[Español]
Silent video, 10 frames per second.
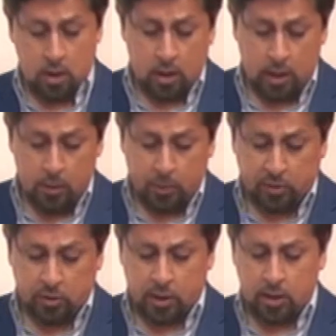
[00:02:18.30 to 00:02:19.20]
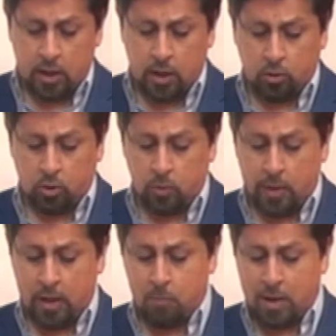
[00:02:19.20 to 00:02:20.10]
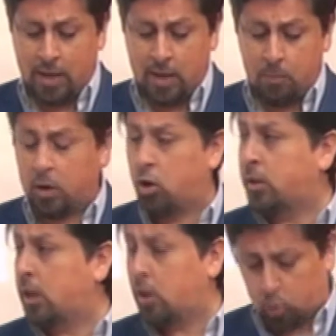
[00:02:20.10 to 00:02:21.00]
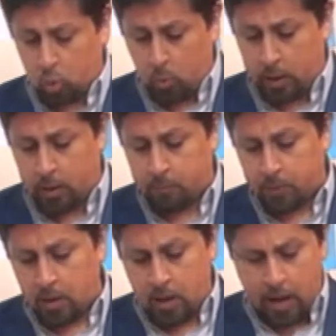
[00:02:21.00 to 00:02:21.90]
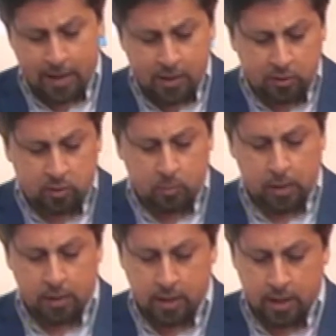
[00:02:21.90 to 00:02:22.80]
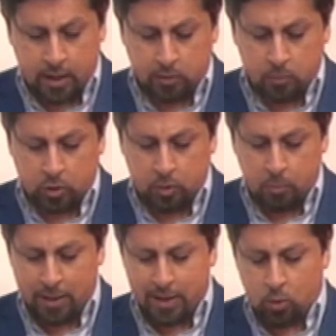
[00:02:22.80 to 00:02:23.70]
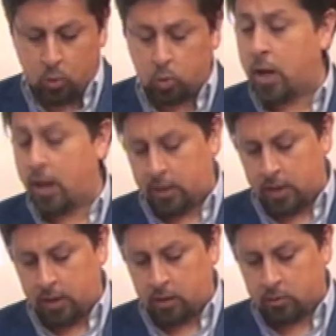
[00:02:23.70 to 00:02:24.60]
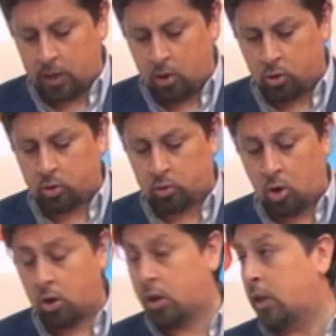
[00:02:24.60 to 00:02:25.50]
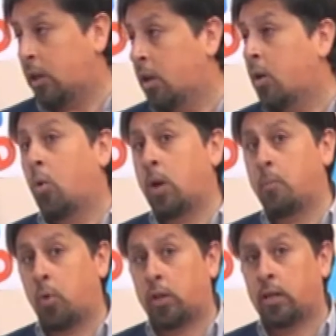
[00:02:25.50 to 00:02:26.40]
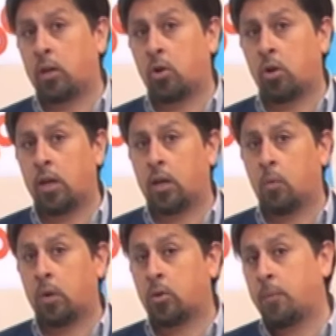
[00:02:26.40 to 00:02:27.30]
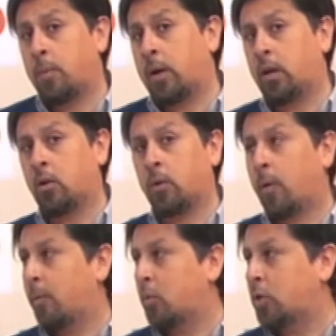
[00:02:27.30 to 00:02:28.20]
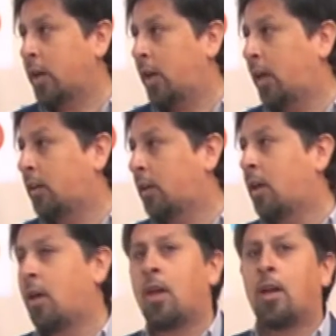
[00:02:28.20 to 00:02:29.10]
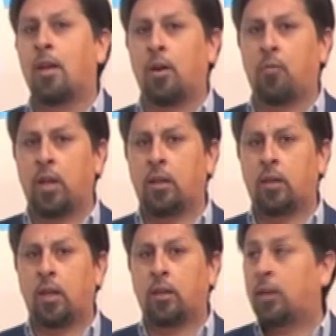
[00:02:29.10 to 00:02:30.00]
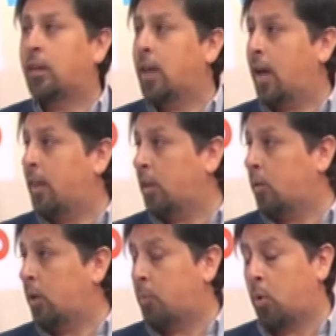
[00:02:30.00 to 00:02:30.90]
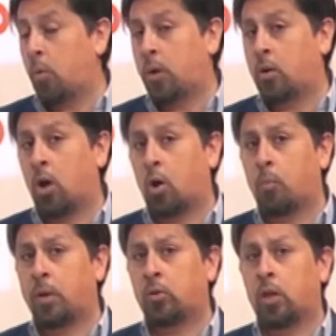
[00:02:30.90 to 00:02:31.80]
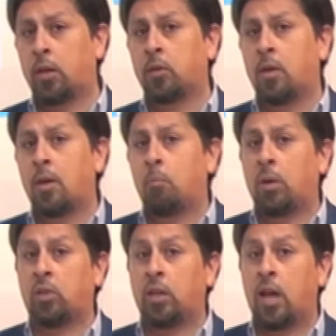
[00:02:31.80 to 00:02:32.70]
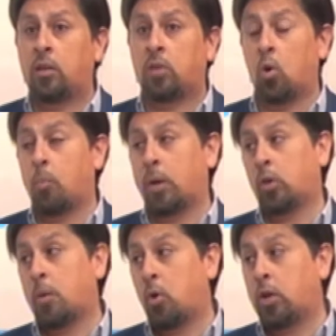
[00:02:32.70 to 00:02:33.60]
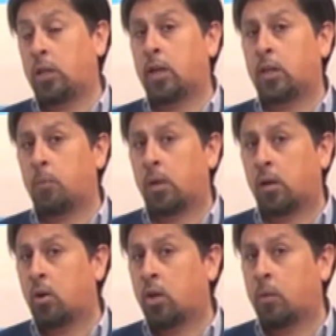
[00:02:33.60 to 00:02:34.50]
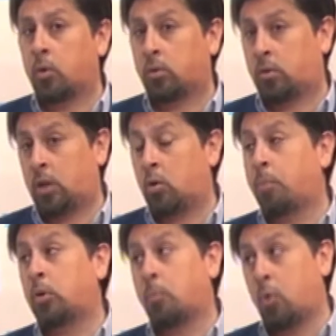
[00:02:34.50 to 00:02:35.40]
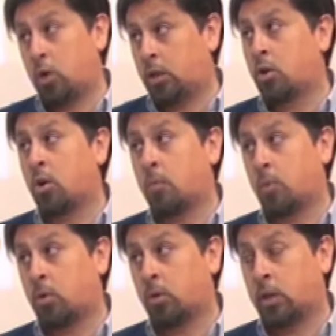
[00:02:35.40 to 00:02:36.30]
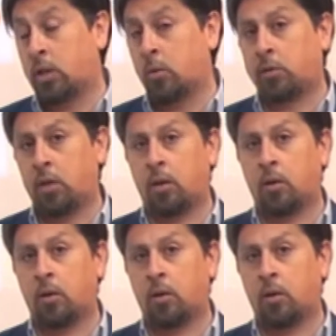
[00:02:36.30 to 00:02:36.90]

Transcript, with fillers: Y la presencia de Estela Carlotto se va a dar mañana, miércoles 3 de octubre, a las 10 y media, en la Casa Municipal de la Cultura, en el Salón Soldi. Una importante jornada que, bueno, yo me imagino que va a haber mucha gente, referente de entidades, de bien público, agrupaciones vecinales y agrupaciones políticas también, recordemos. Tiene un peso político, como dijiste vos recién.